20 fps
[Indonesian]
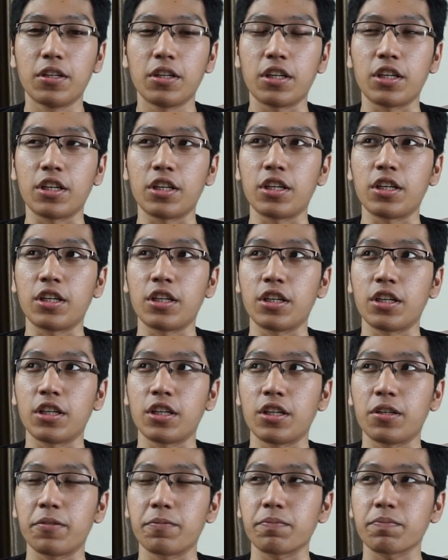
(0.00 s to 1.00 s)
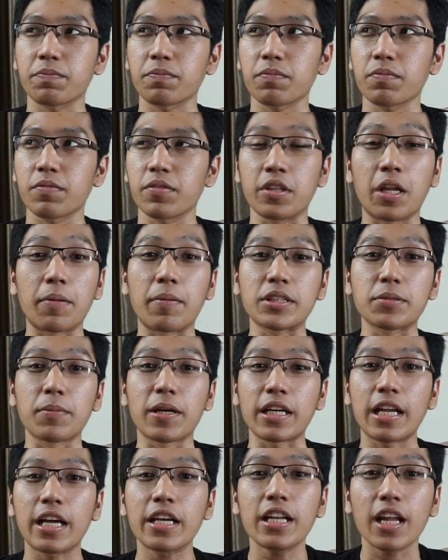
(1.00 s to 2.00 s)
uh, dan masih
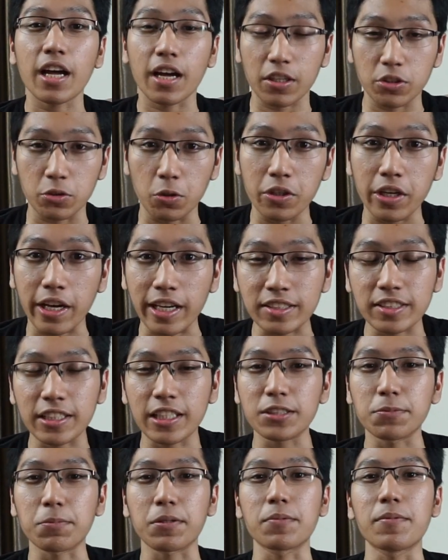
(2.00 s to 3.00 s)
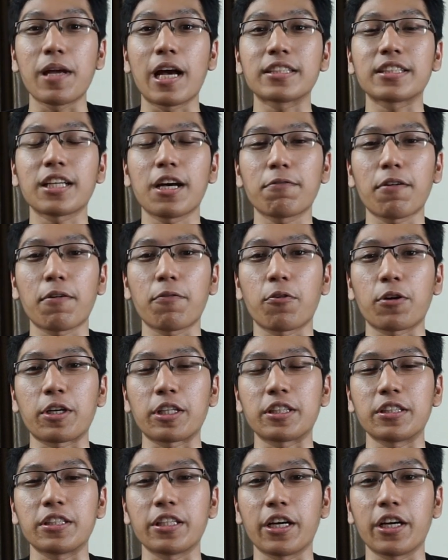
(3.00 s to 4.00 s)
banyak lagi lah Jolie Estel seperti biasa
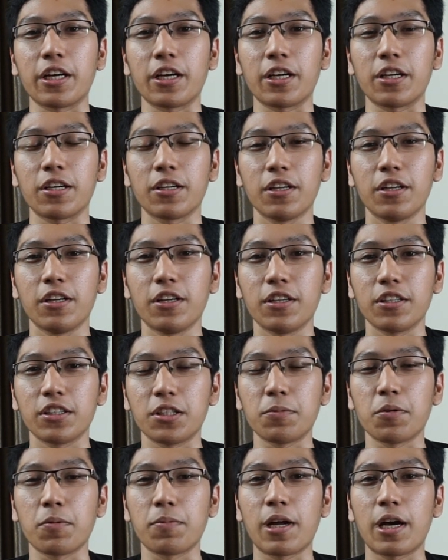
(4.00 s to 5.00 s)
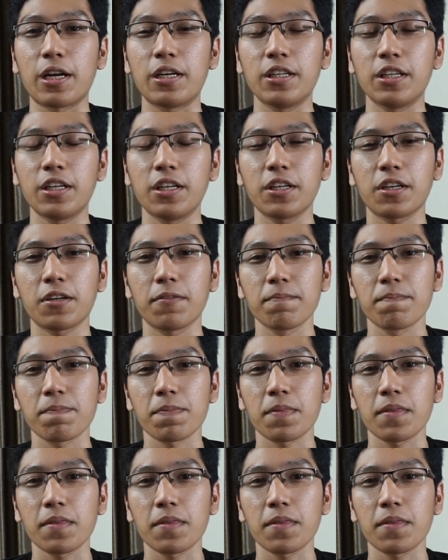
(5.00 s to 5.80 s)
favoritnya Timo Brother